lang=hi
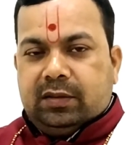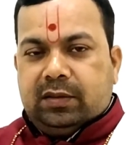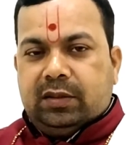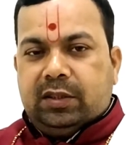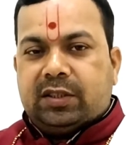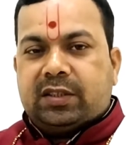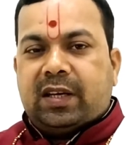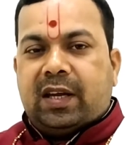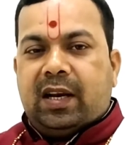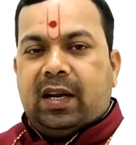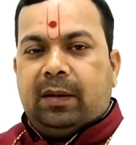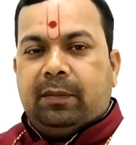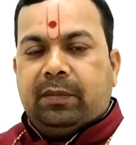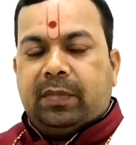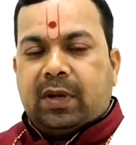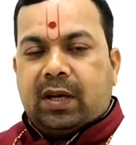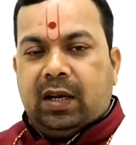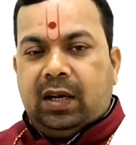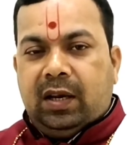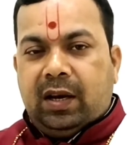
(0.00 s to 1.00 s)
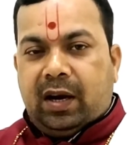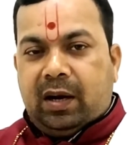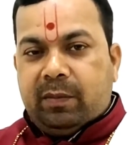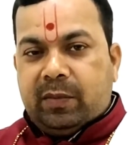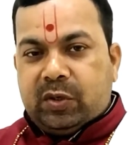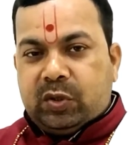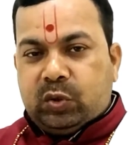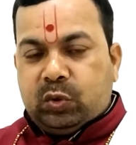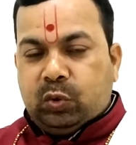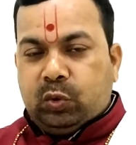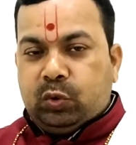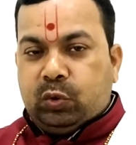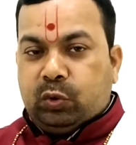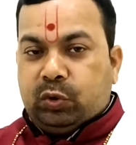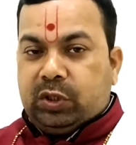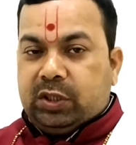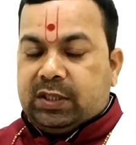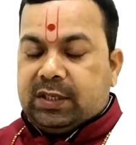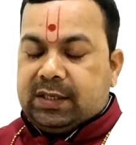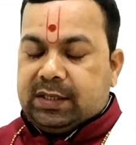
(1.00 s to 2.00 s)
जिसका नाम कल्याण वस्तु
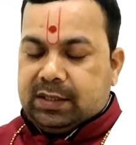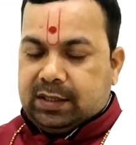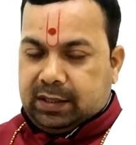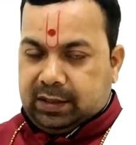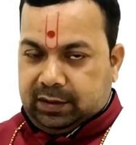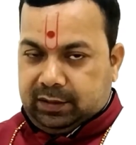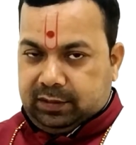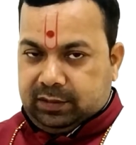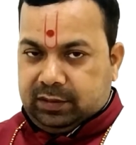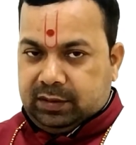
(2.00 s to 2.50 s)
ज्योतिष संस्थान